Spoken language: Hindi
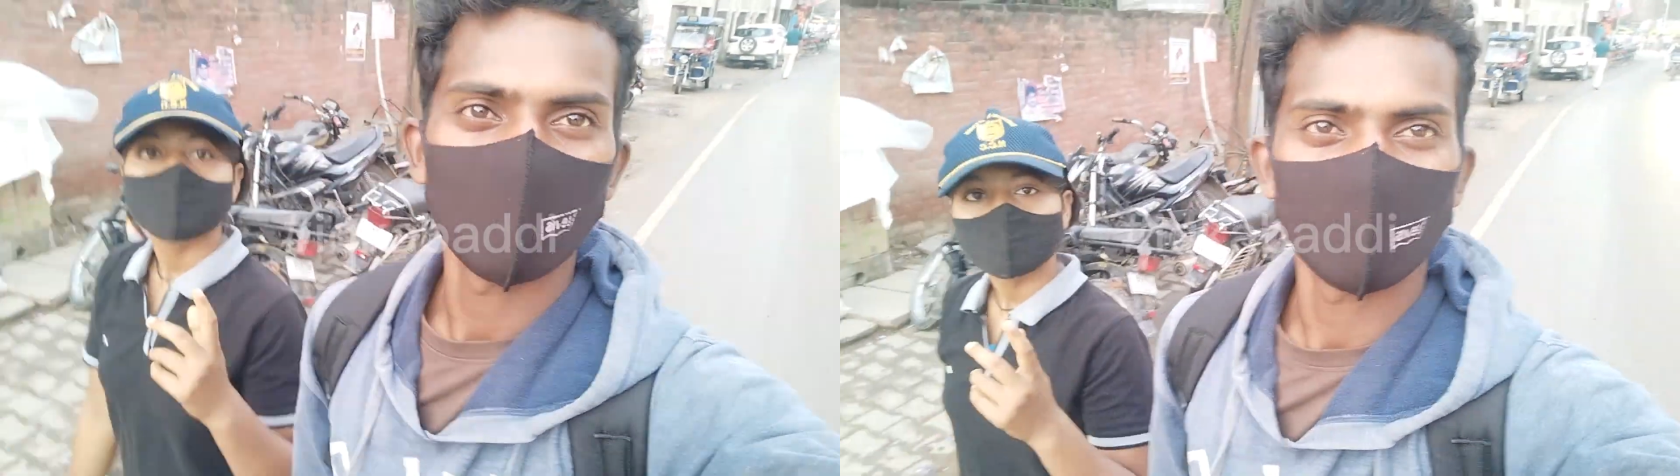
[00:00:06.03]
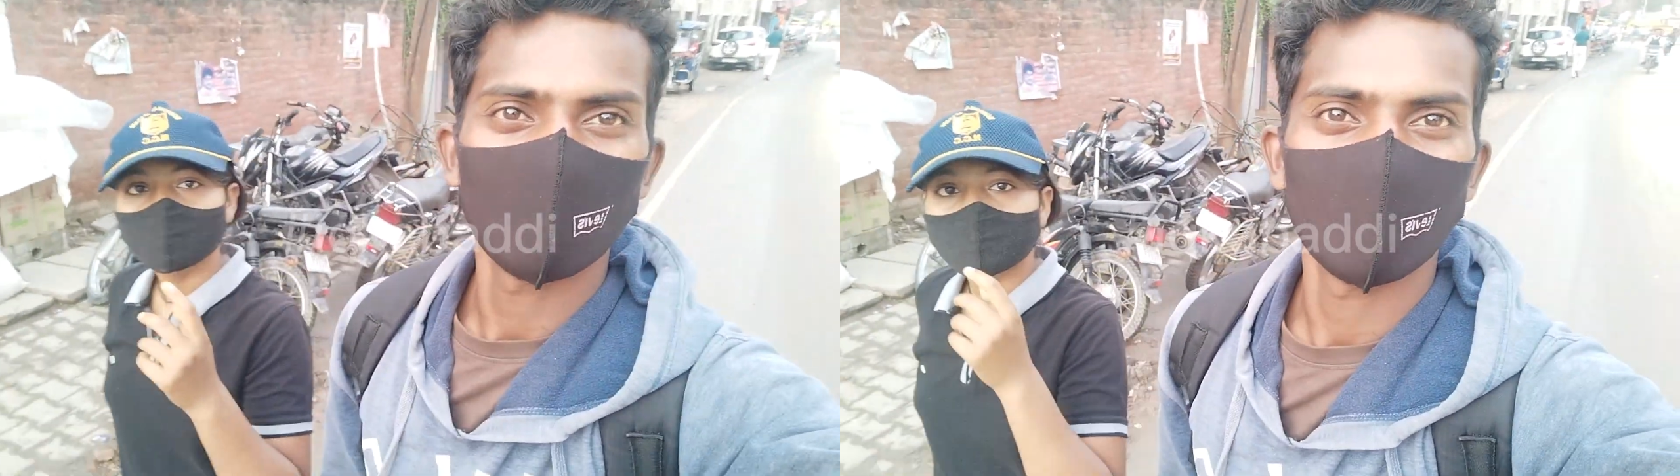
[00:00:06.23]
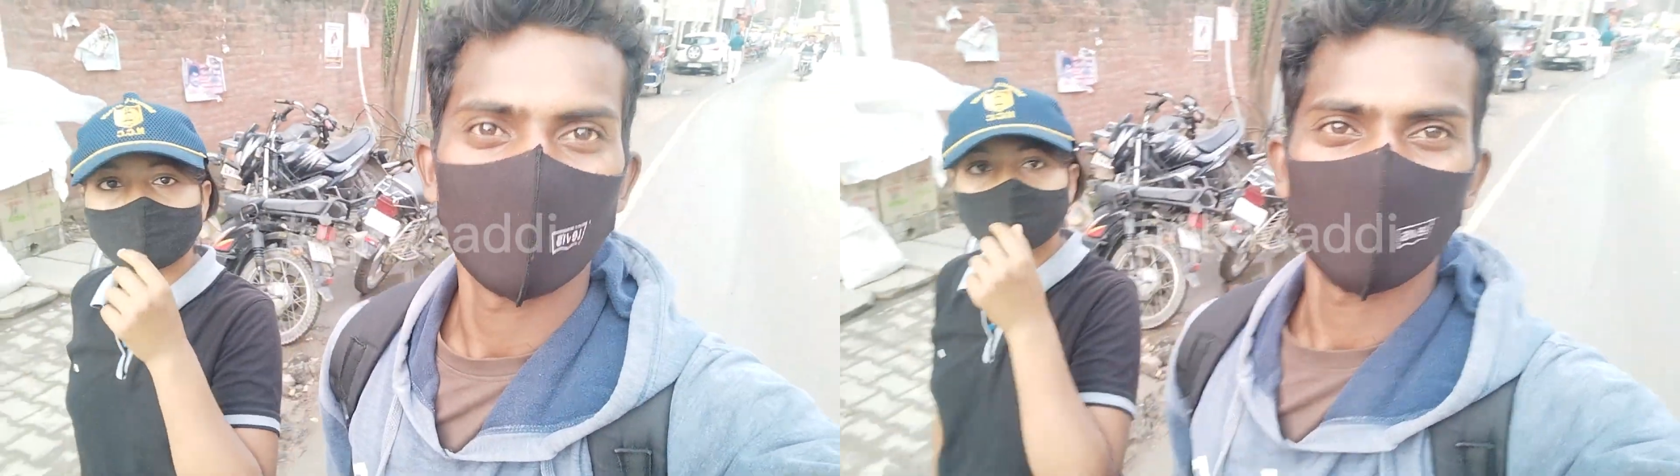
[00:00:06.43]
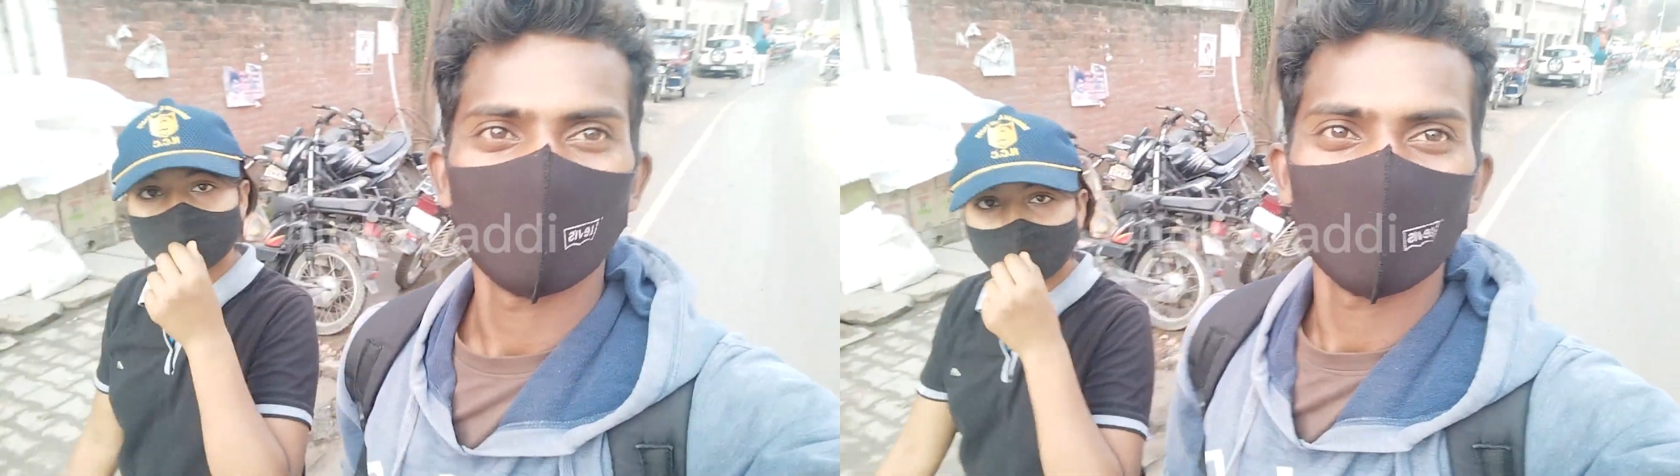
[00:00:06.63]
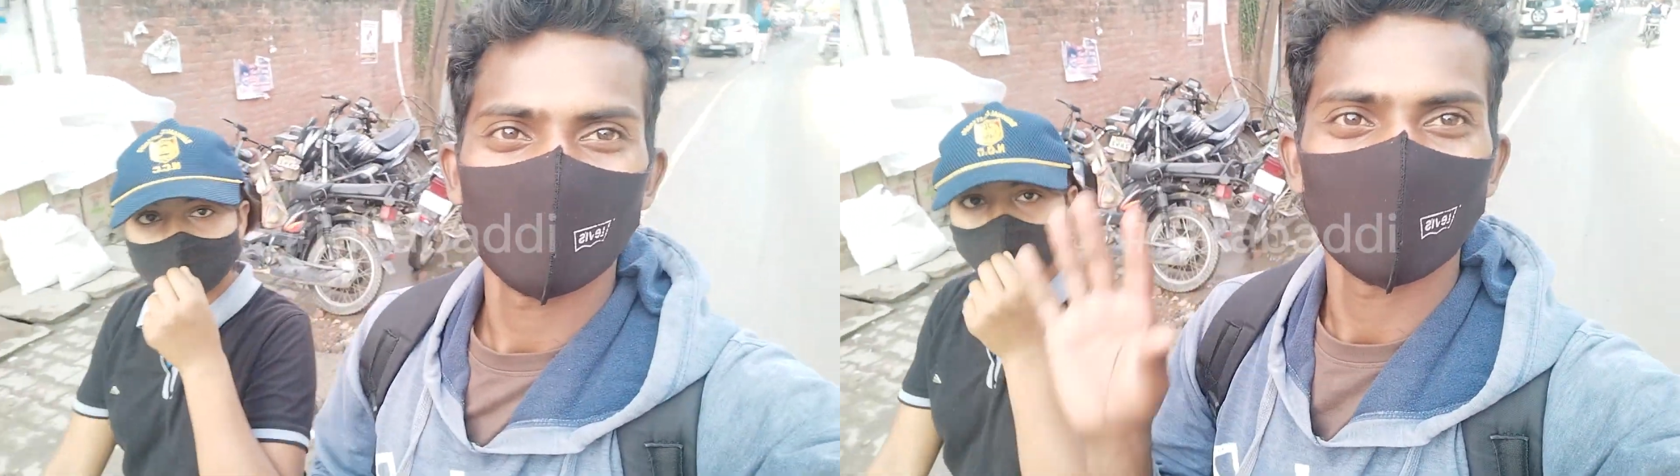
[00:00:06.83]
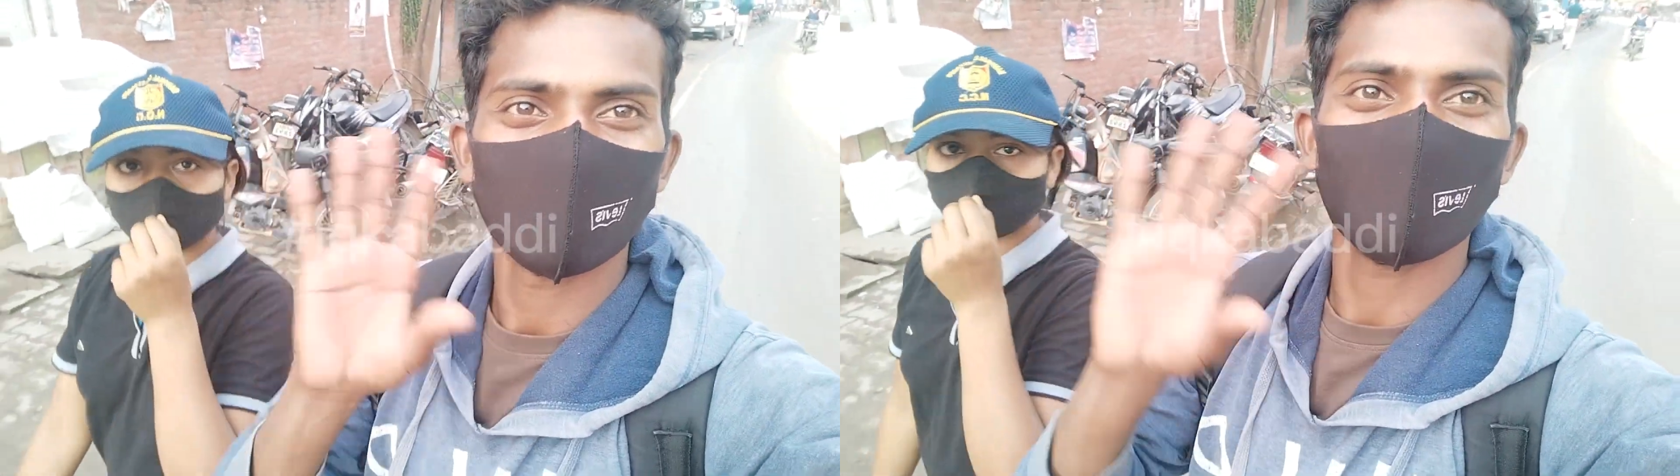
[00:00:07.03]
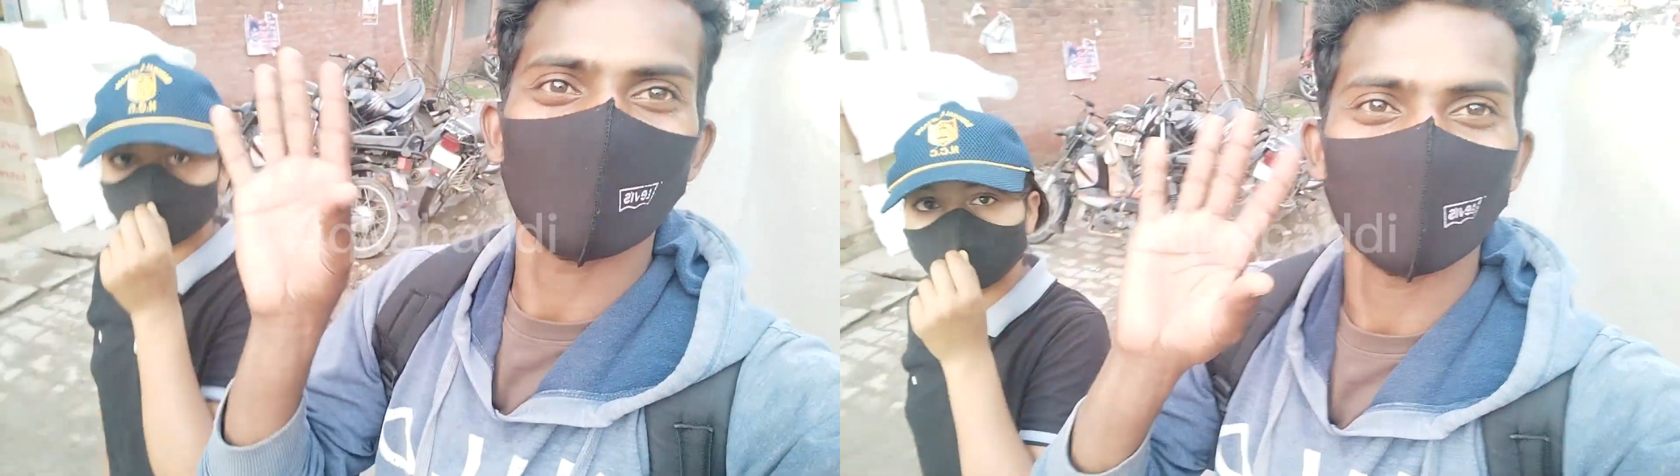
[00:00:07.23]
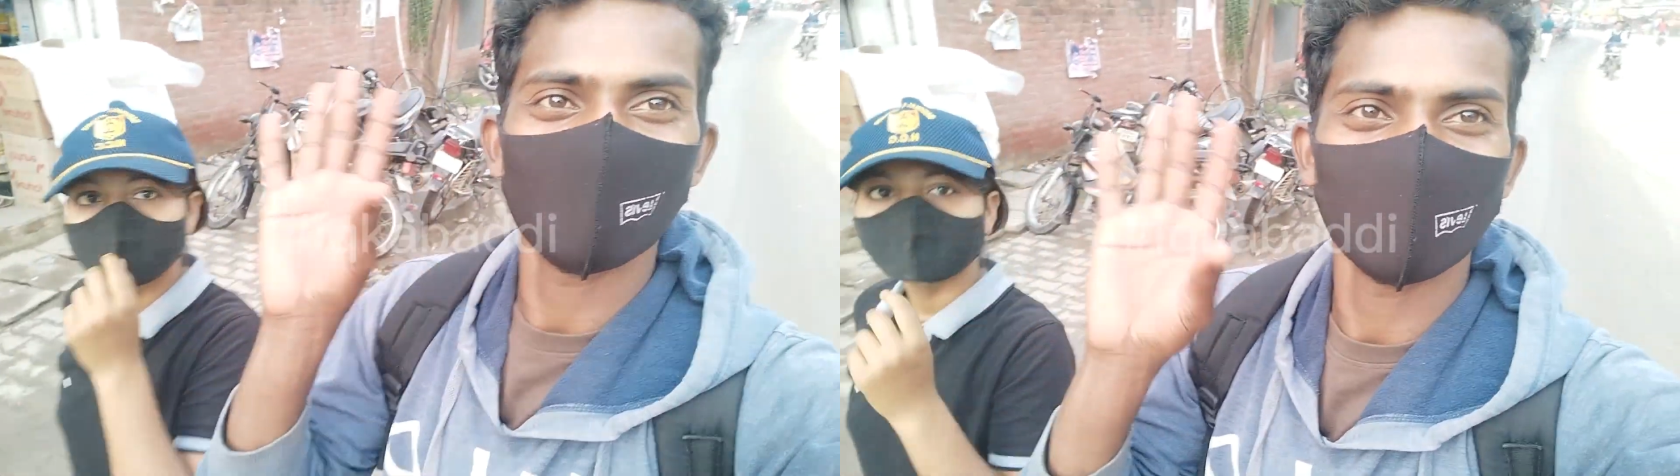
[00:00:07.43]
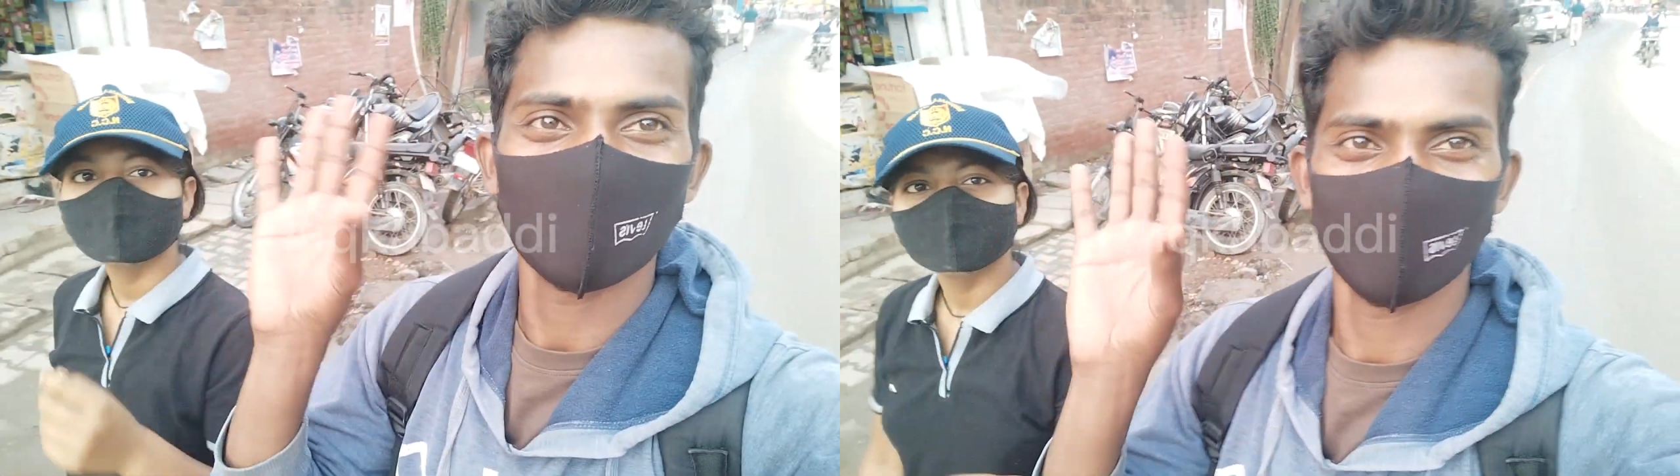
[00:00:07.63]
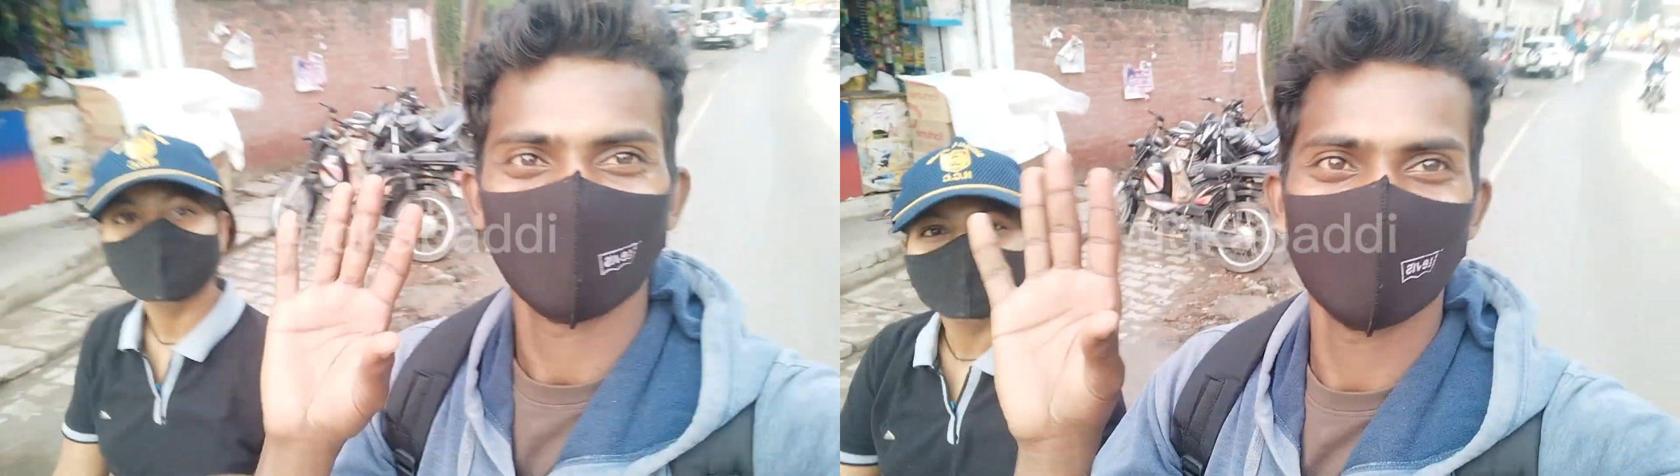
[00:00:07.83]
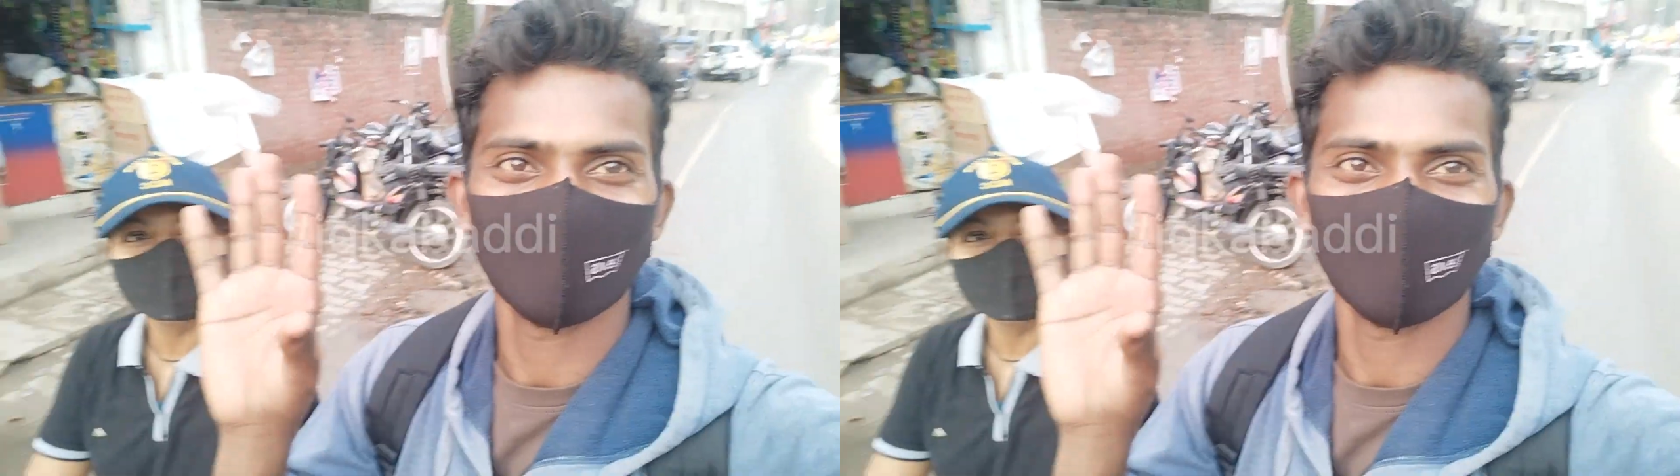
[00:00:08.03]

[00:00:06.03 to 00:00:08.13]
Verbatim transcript: होंगे स्वस्थ तो आपको रहना ही